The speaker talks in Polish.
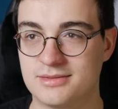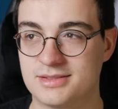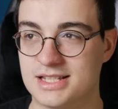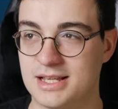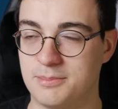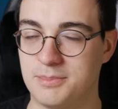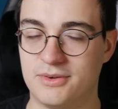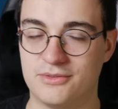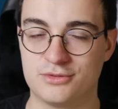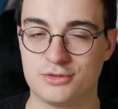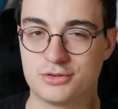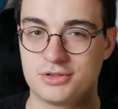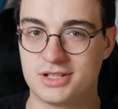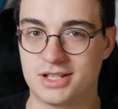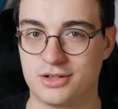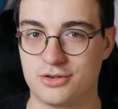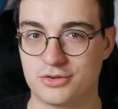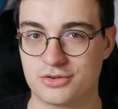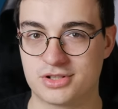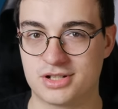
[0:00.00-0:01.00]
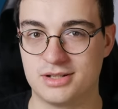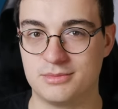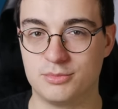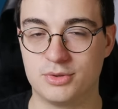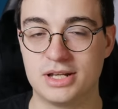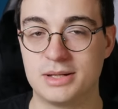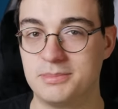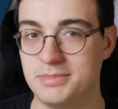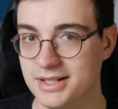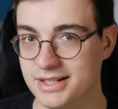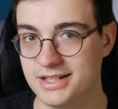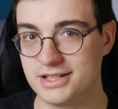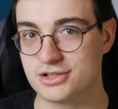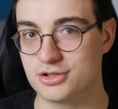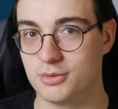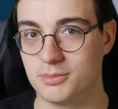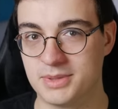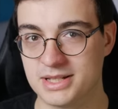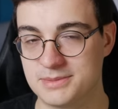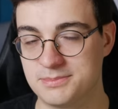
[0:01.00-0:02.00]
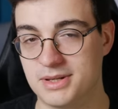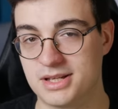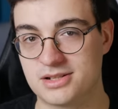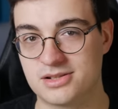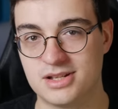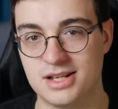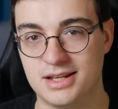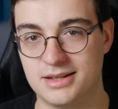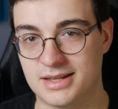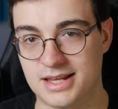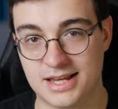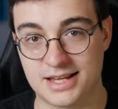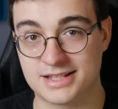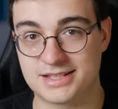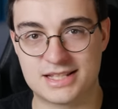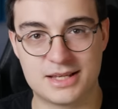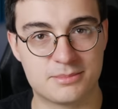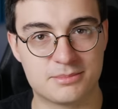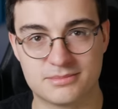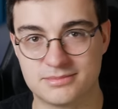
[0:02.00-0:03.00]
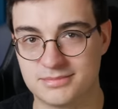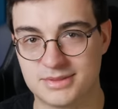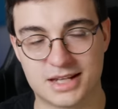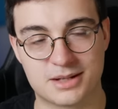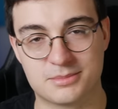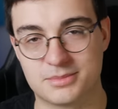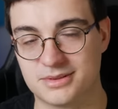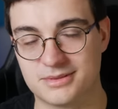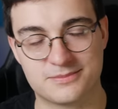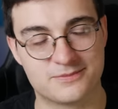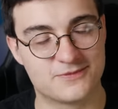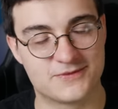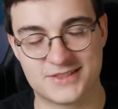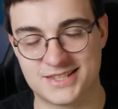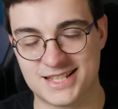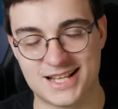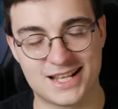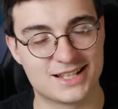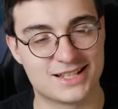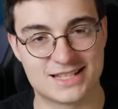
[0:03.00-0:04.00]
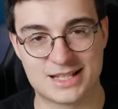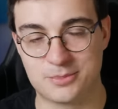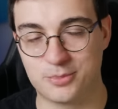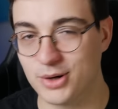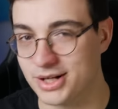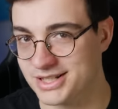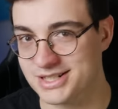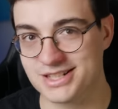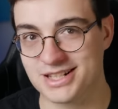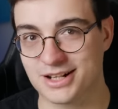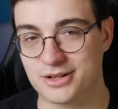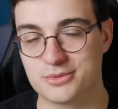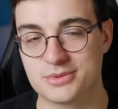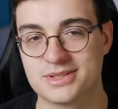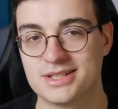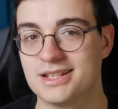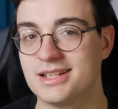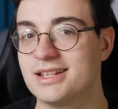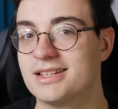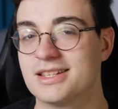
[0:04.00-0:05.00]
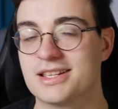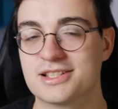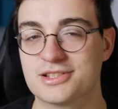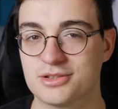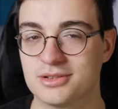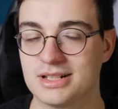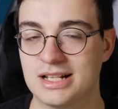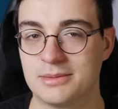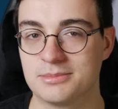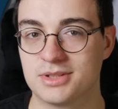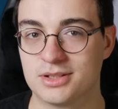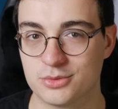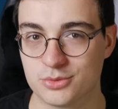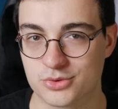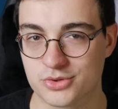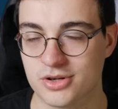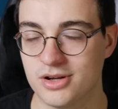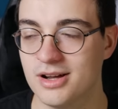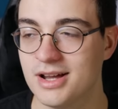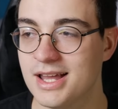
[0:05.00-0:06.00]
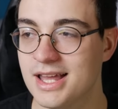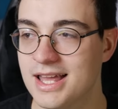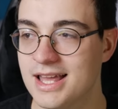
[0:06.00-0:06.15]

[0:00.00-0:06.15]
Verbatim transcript: za pewność tego, że moje pliki są bezpieczne, ja jestem jakby w stanie zapłacić taką cenę, nie jest to dla mnie dużo.